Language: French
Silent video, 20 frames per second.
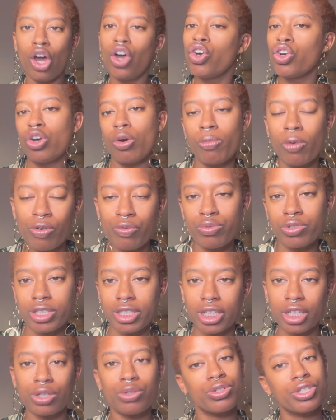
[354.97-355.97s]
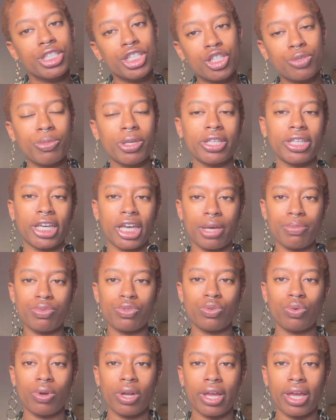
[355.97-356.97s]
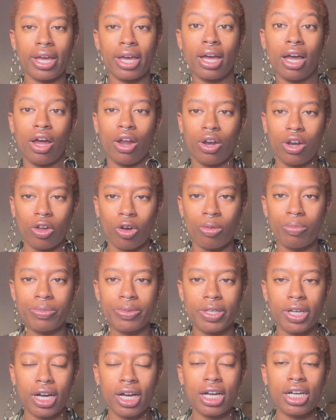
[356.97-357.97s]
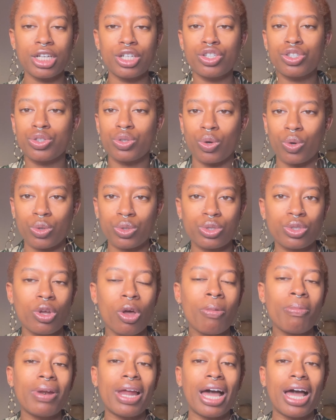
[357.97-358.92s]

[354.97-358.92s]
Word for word: Comment vous dire que si je mets une crème solaire lambda, je ressemble